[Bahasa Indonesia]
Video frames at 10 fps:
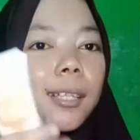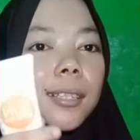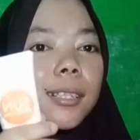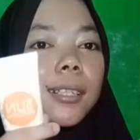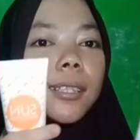
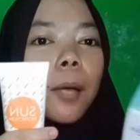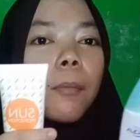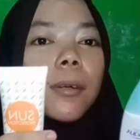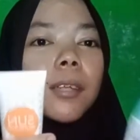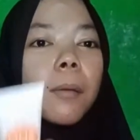ini
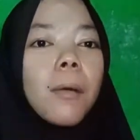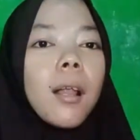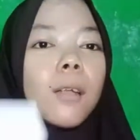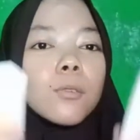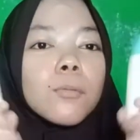sama-sama
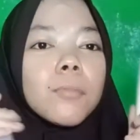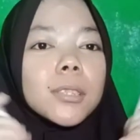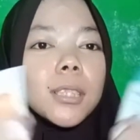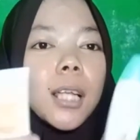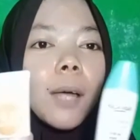langsung
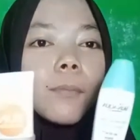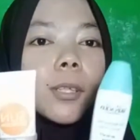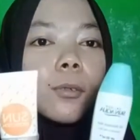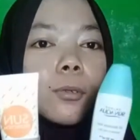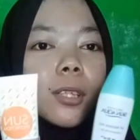menyerap
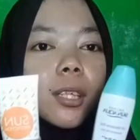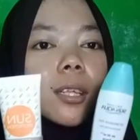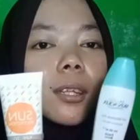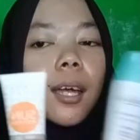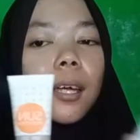di
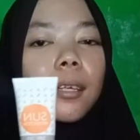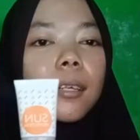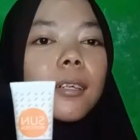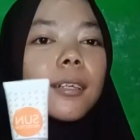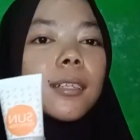kulit
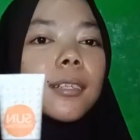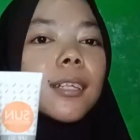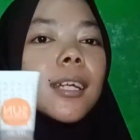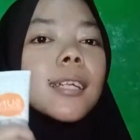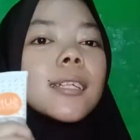nah
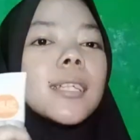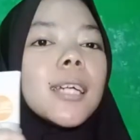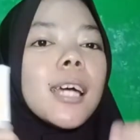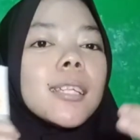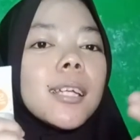
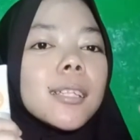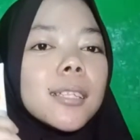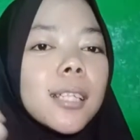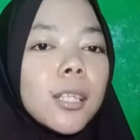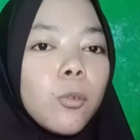ini ada
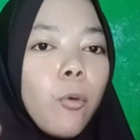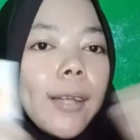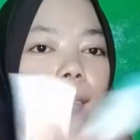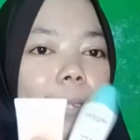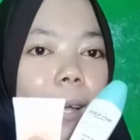sedikit
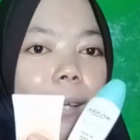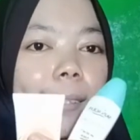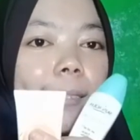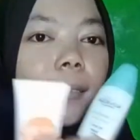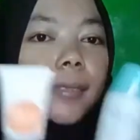wet
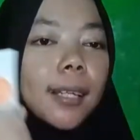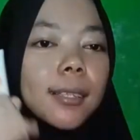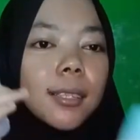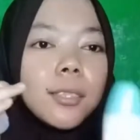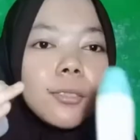cast dan
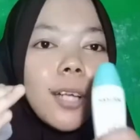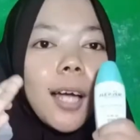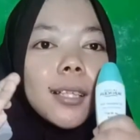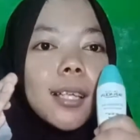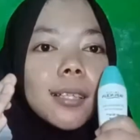ini juga
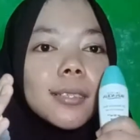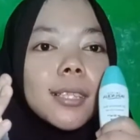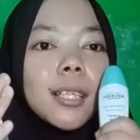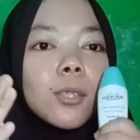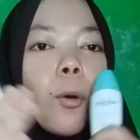ada
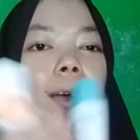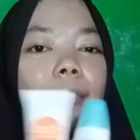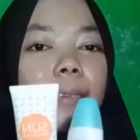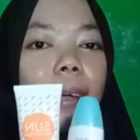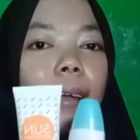sedikit wet
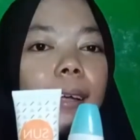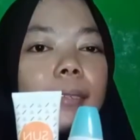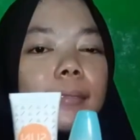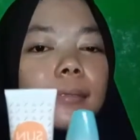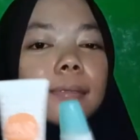
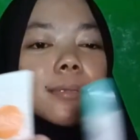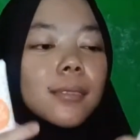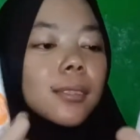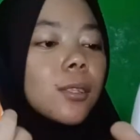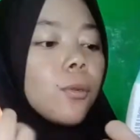cast
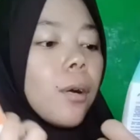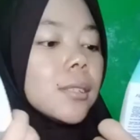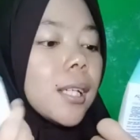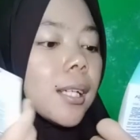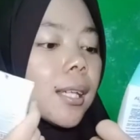di
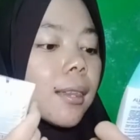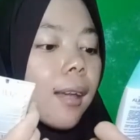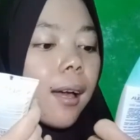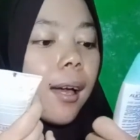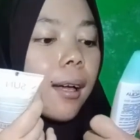wajah
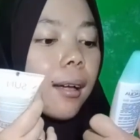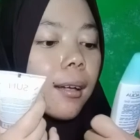kita